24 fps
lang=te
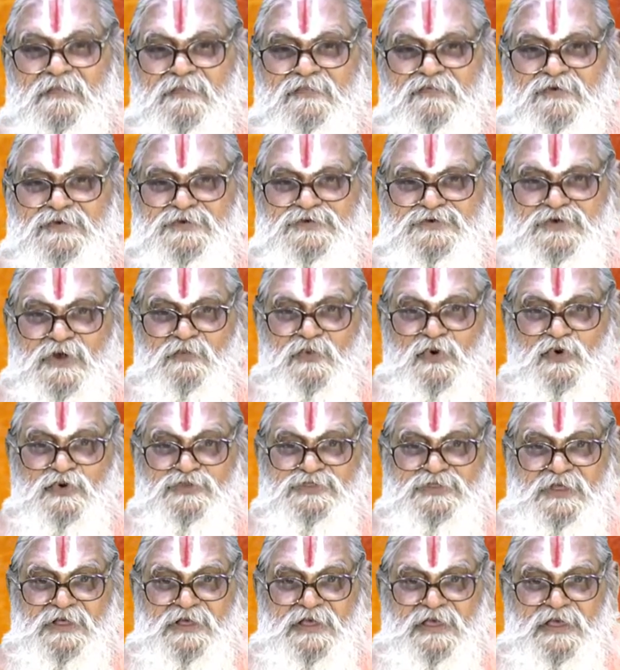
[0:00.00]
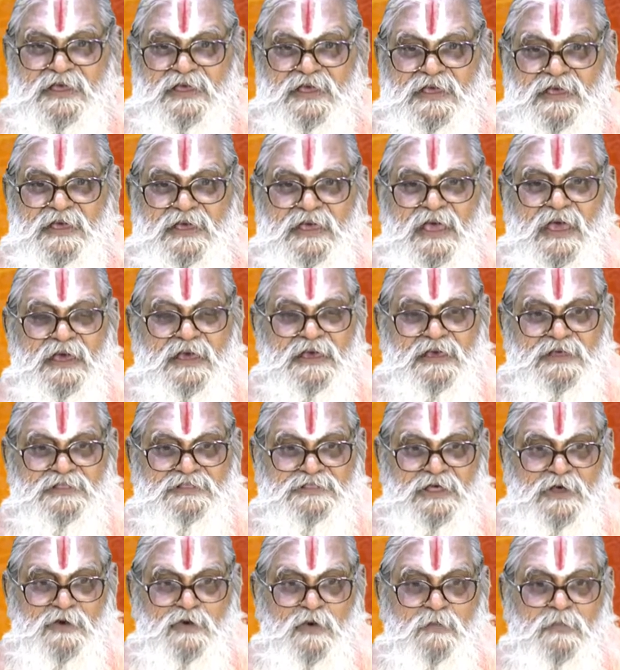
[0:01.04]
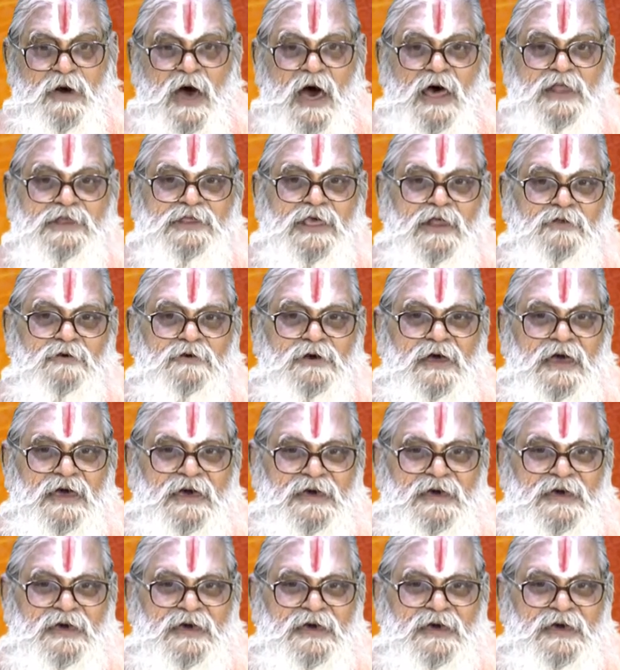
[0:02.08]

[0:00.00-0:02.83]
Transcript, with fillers: విష్ణుమూర్తికి ఇద్దరు భార్యలు